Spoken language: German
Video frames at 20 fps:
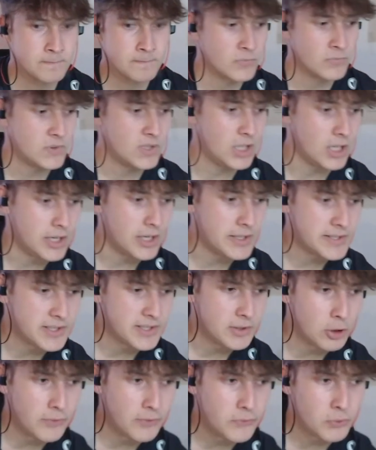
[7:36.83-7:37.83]
Die
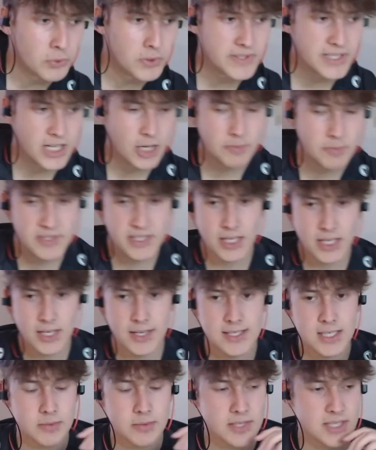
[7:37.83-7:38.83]
einzige Hoffnung ist
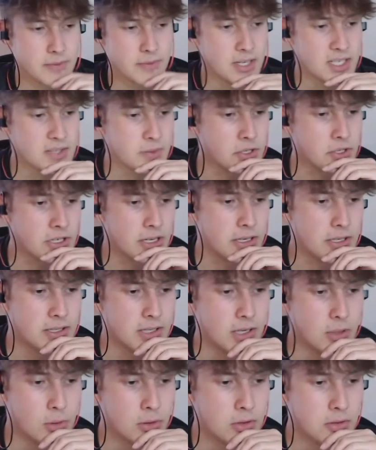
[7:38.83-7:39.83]
abseits, aber das war es wahrscheinlich
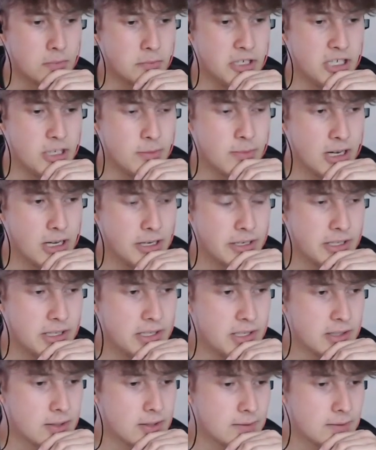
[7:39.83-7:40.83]
auch minimal nicht.